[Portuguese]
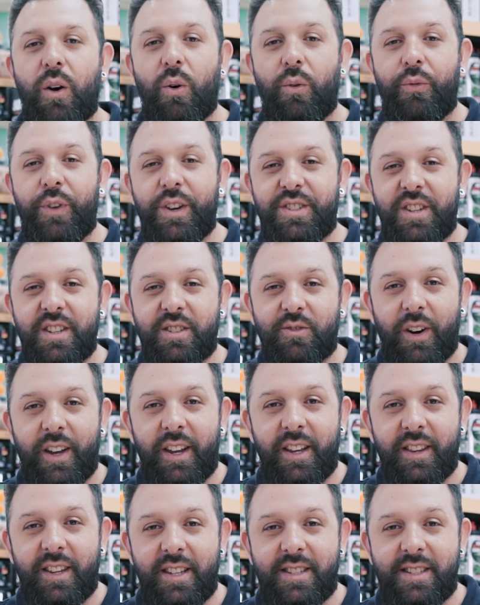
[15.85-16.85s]
O
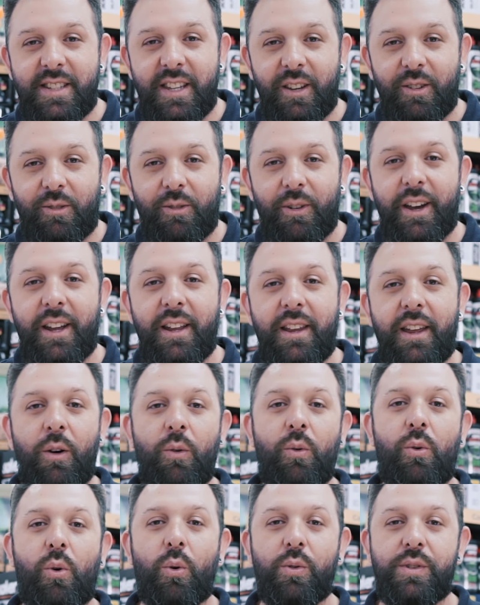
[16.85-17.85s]
VX45 ele é
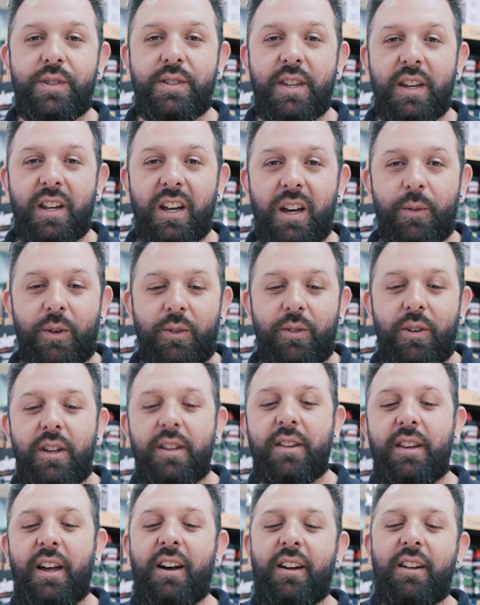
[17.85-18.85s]
um coach cerâmico,
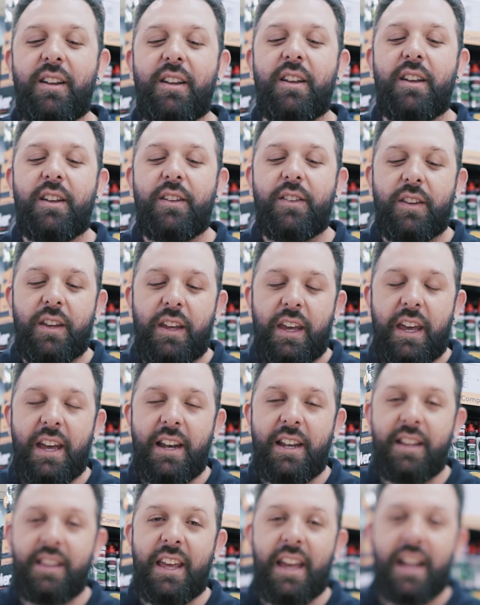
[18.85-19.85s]
tá?
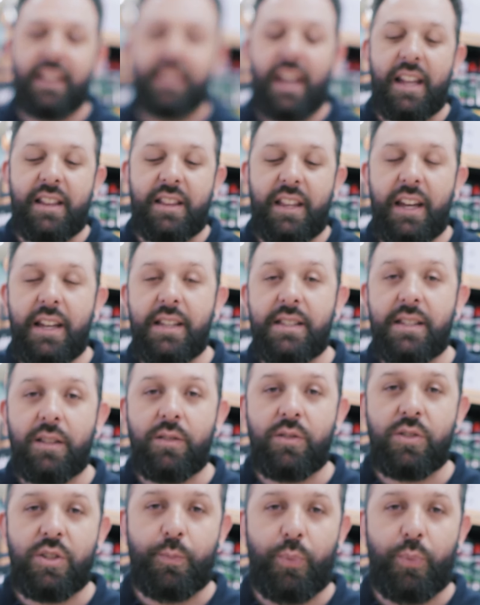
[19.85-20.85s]
Ele tem até 3 anos de